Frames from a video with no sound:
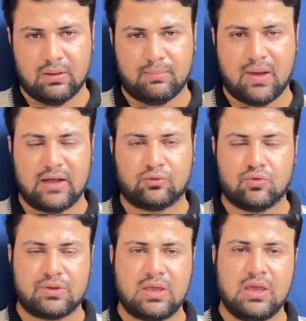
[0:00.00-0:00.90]
बात
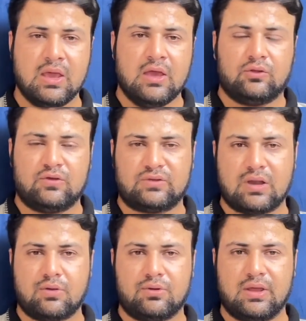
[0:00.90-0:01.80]
होगी तो इस
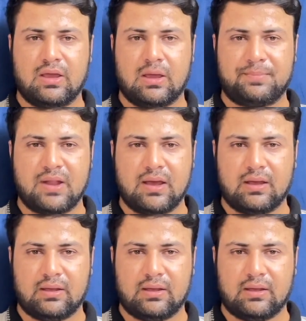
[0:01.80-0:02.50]
तरह उन्होंने अपना